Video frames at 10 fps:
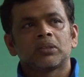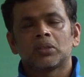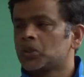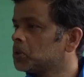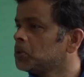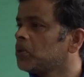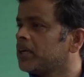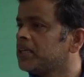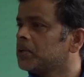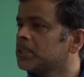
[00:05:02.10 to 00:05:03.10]
যত যতদূর
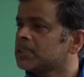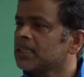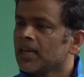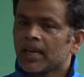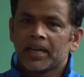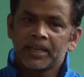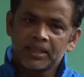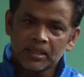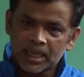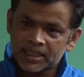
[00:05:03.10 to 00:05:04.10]
রেডি হয়েছে এই
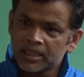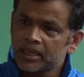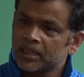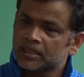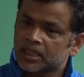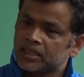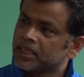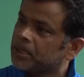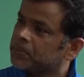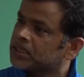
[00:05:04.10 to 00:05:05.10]
ন্যাশনাল লিগের চার
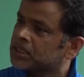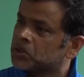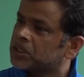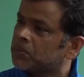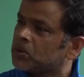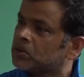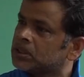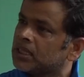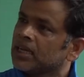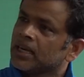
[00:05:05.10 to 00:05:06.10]
দিনের ম্যাচটাও যেমন
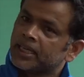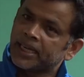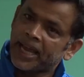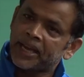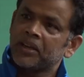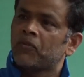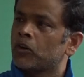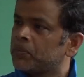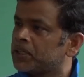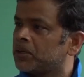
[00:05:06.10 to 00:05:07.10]
হচ্ছে ঠিক একই
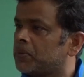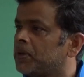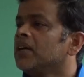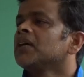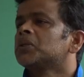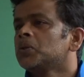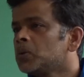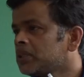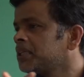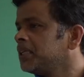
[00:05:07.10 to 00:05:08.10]
ফরম্যাটে হবে শুধু
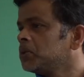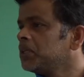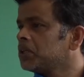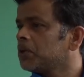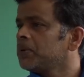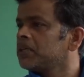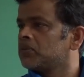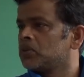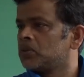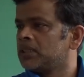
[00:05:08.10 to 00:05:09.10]
ওটা টি টোয়েন্টি হবে এটা
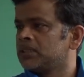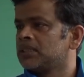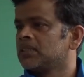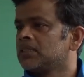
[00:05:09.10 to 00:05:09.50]
ফোর ডেজ